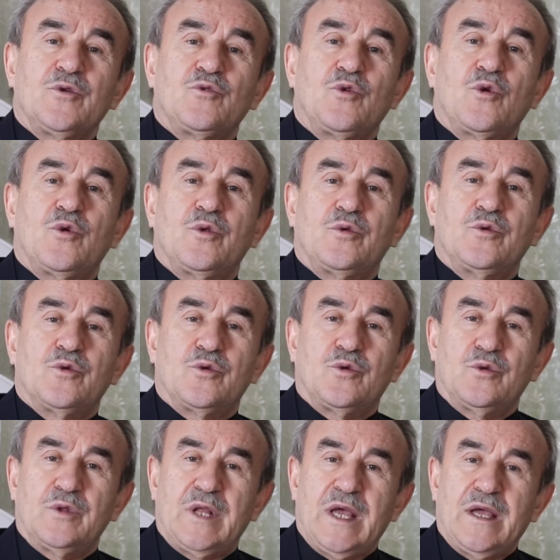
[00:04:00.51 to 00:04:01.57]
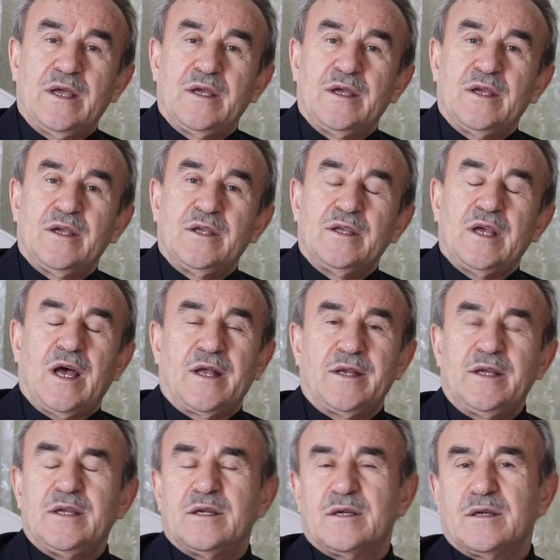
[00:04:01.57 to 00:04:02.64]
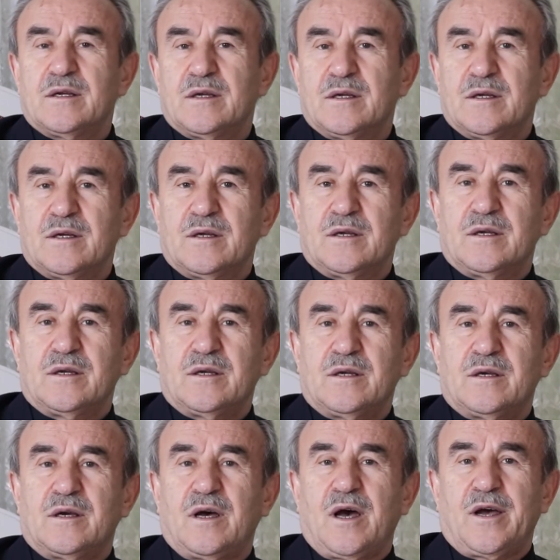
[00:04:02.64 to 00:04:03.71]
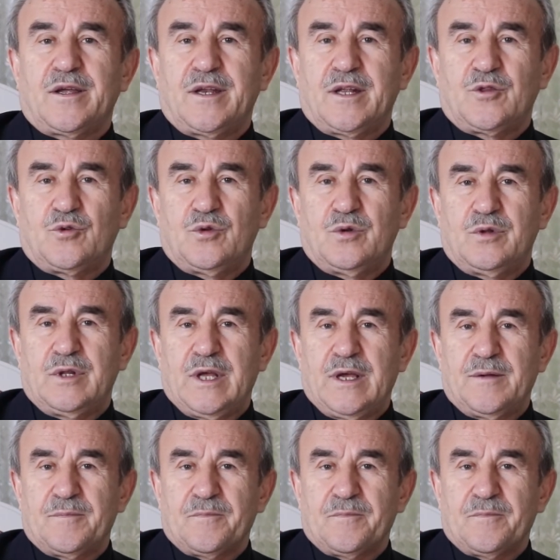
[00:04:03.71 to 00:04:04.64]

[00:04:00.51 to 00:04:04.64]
görüldüğü günde. Yani ahiret gününde.